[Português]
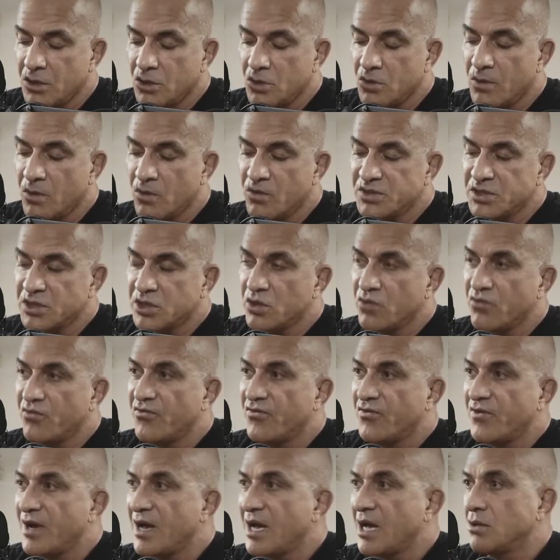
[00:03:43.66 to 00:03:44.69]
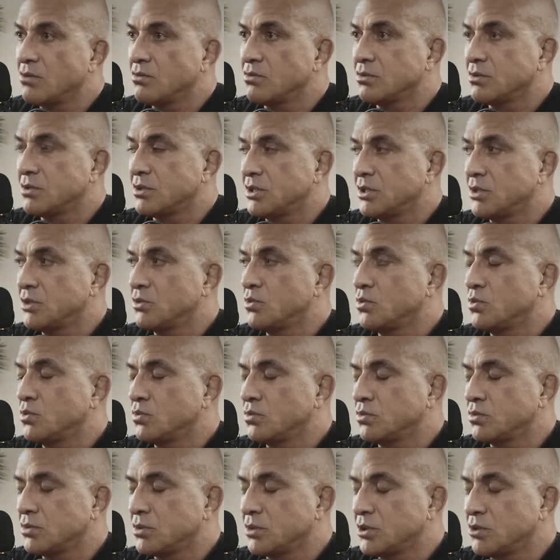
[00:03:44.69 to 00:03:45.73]
E uma coisa que eu falo, que eu,
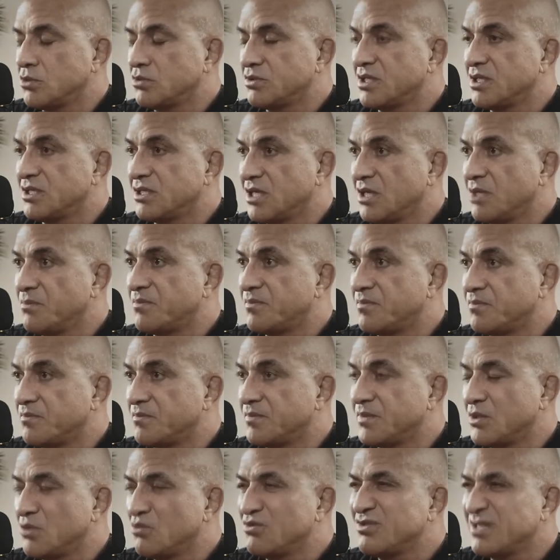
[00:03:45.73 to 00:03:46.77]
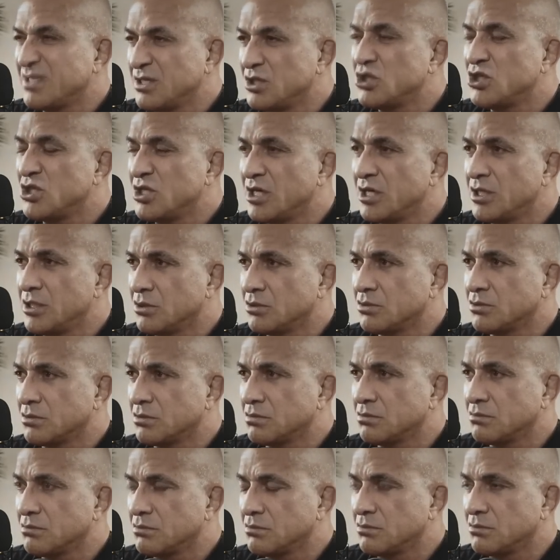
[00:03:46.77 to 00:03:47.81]
que eu tentei que eu sentia
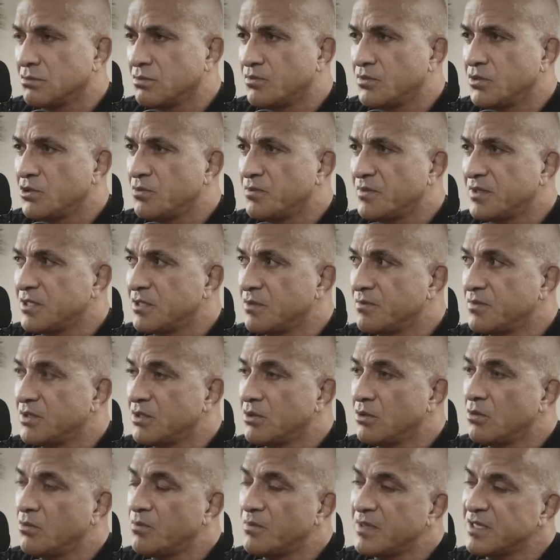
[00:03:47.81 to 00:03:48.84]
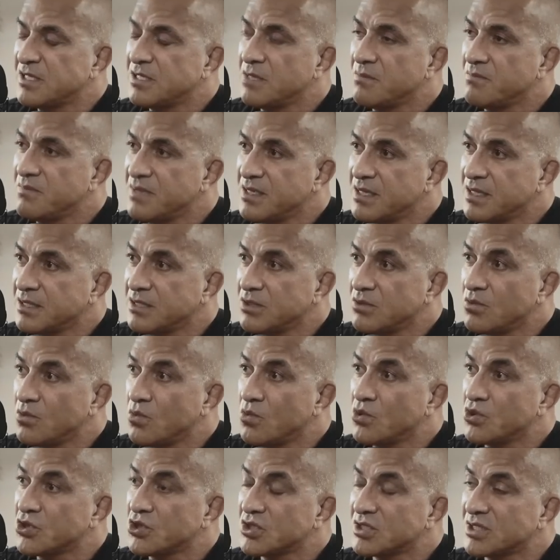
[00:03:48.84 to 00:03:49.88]
isso. Depois eu percebi. Eu percebia que eu
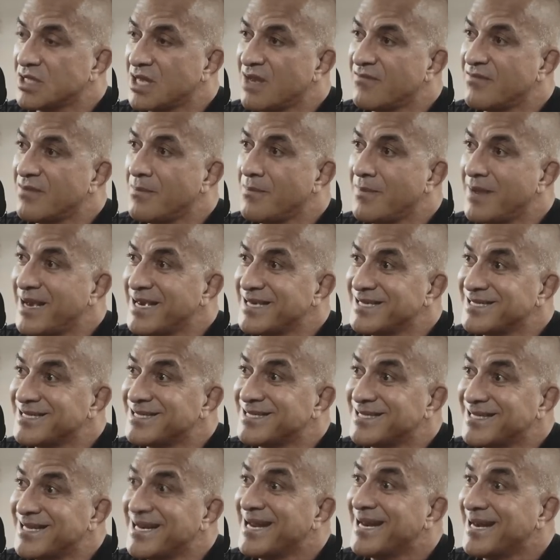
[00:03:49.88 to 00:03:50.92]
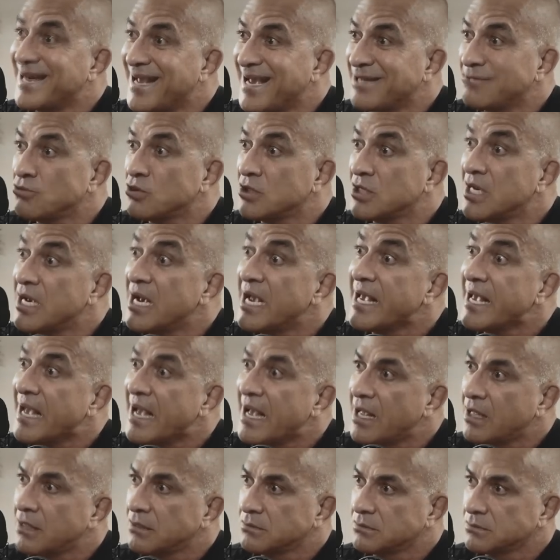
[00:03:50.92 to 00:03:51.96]
gostava mais de treinar do que
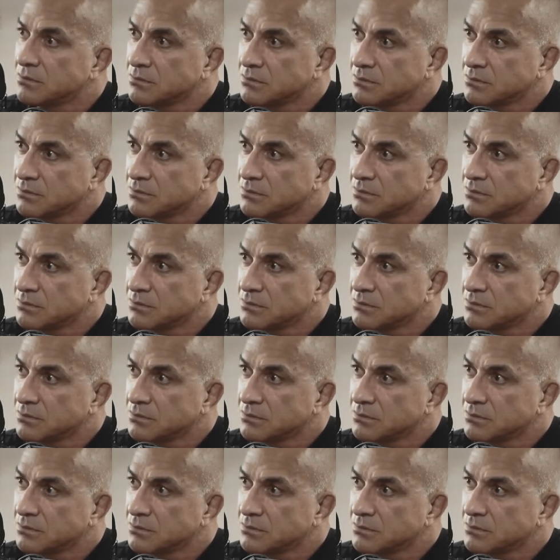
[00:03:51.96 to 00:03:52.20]
ganhar.